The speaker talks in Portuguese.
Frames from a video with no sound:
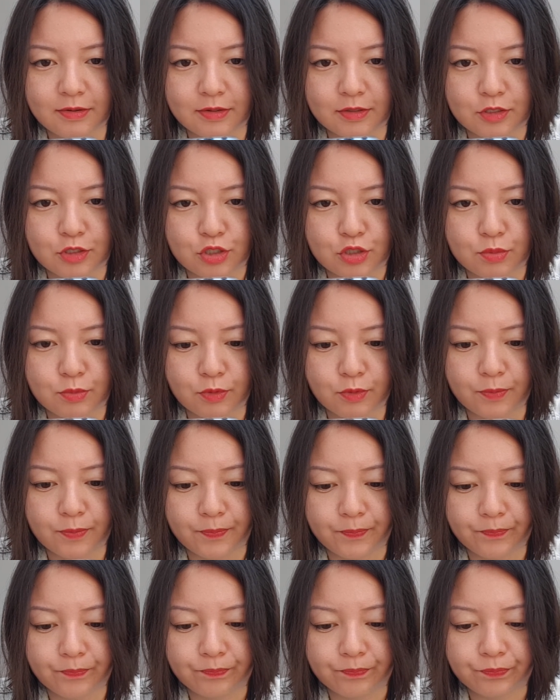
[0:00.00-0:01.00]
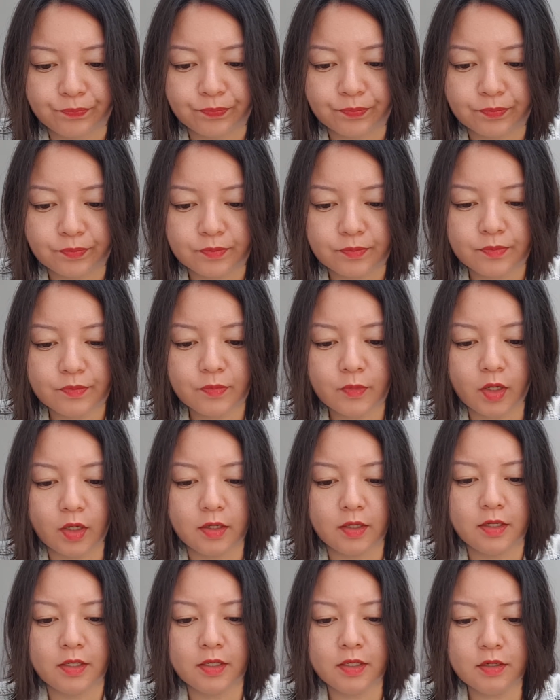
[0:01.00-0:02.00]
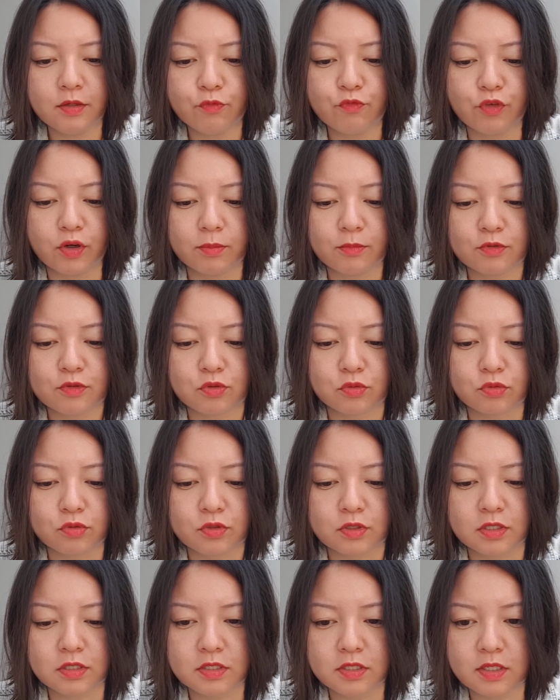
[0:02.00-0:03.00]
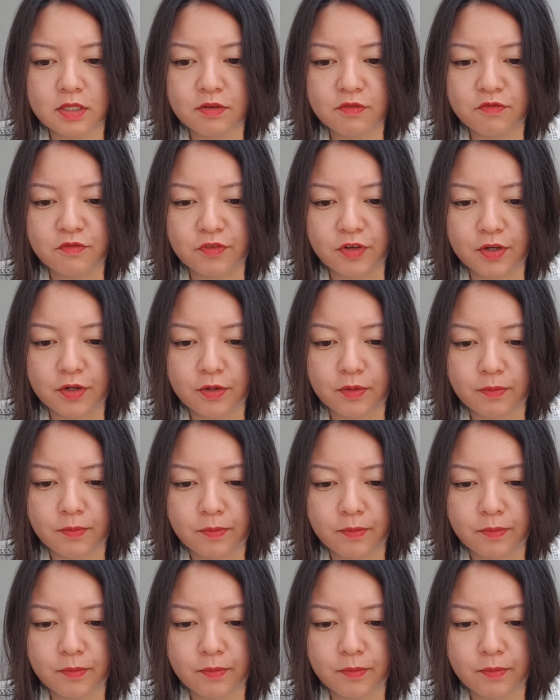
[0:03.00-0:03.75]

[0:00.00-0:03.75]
ótimo. E vamos nos inscrever.